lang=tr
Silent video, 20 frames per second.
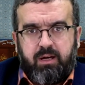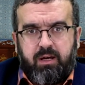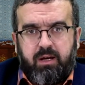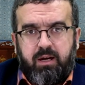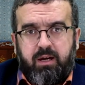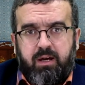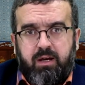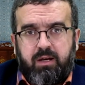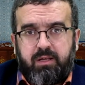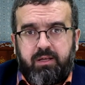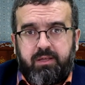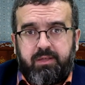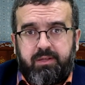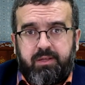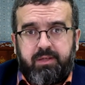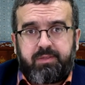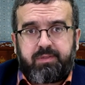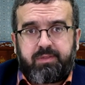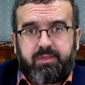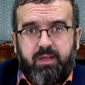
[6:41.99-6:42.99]

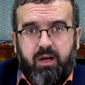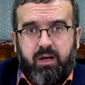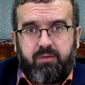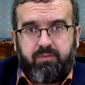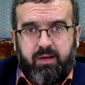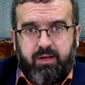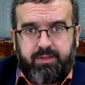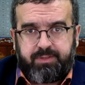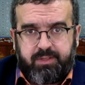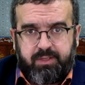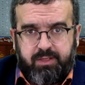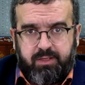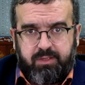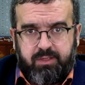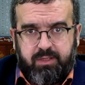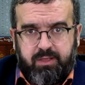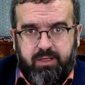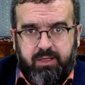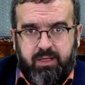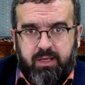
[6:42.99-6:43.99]
ahiret davası
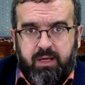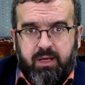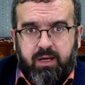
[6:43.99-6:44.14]
idi.